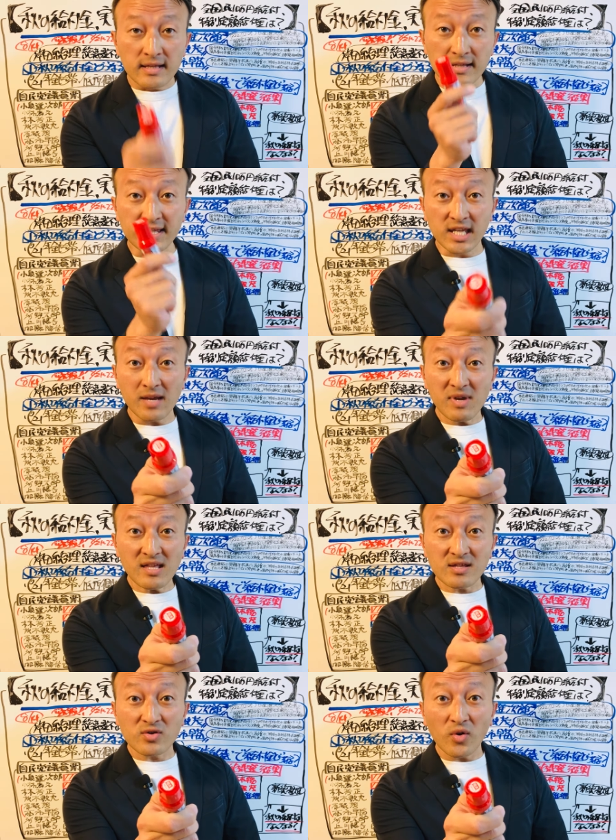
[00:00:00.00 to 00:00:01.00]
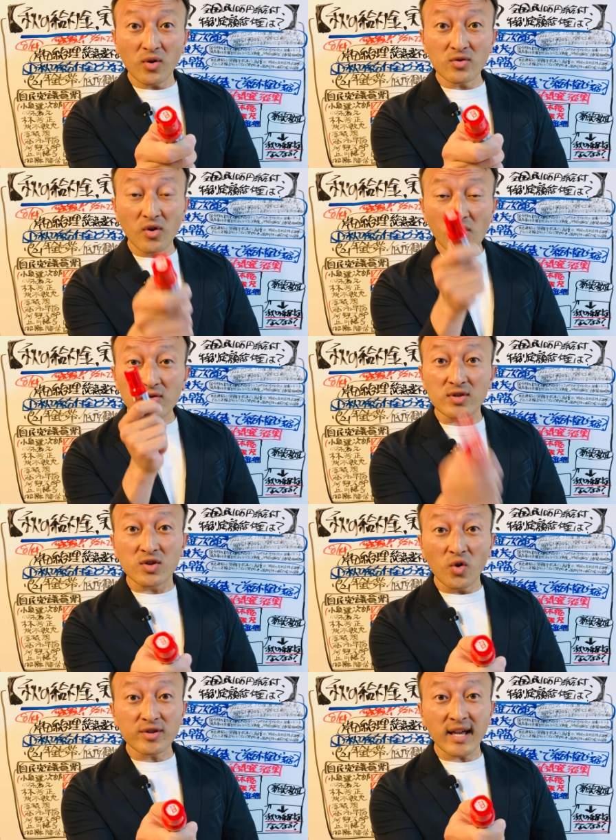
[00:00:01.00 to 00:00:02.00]
自民党の
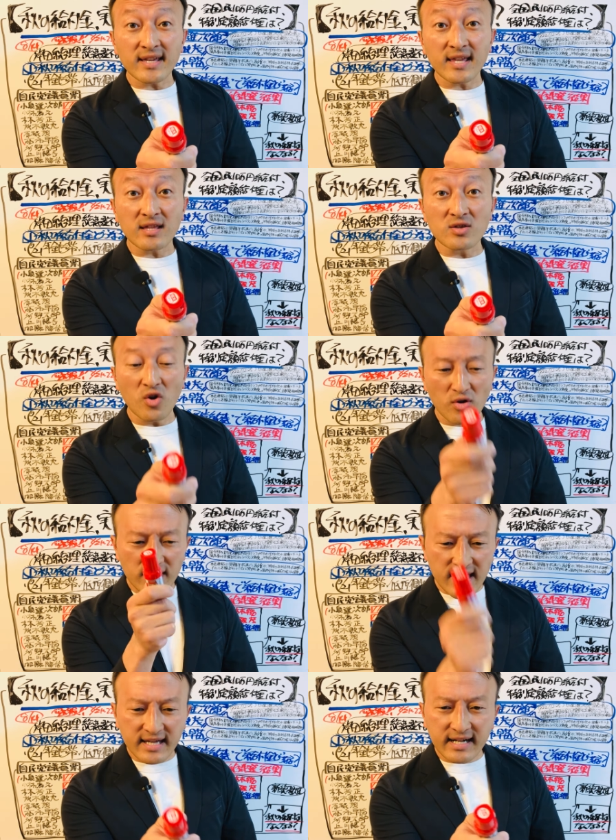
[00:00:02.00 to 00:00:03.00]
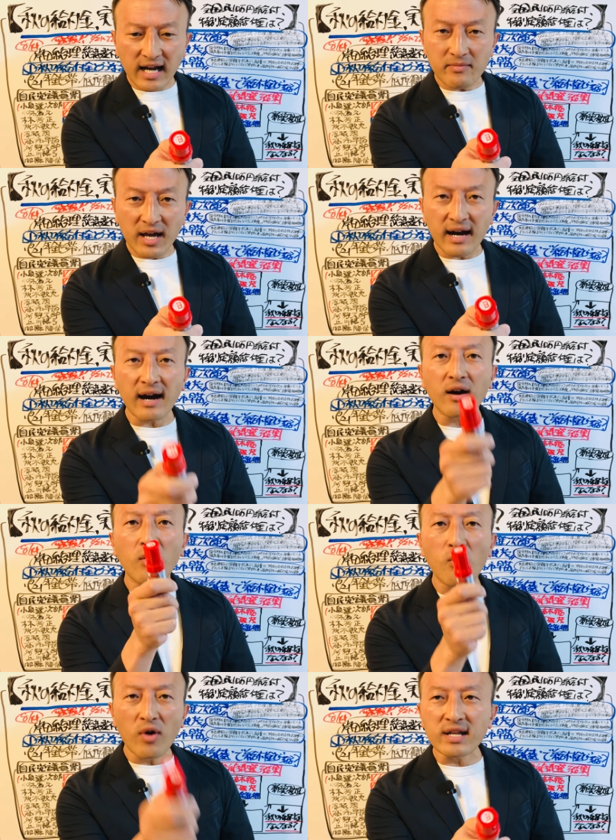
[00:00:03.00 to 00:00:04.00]
総裁選のいっかいめが
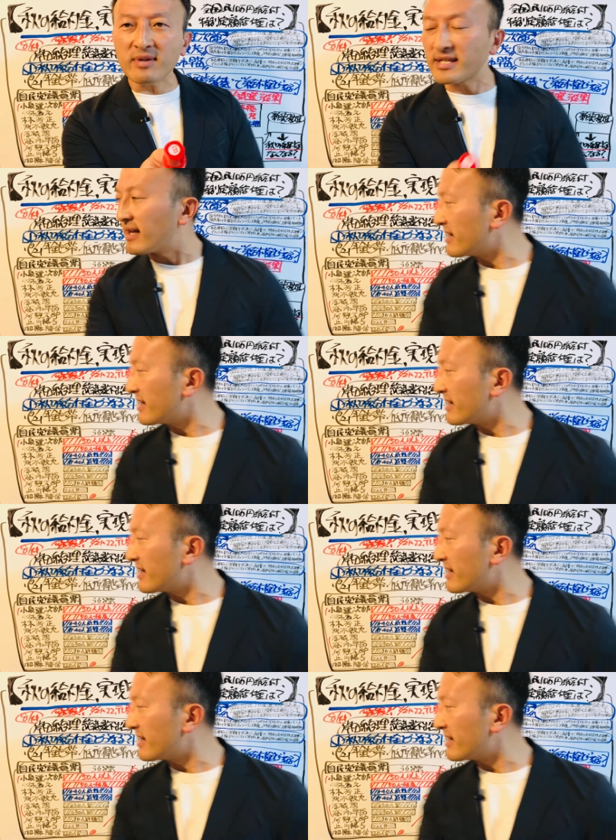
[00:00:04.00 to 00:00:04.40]
終わりました。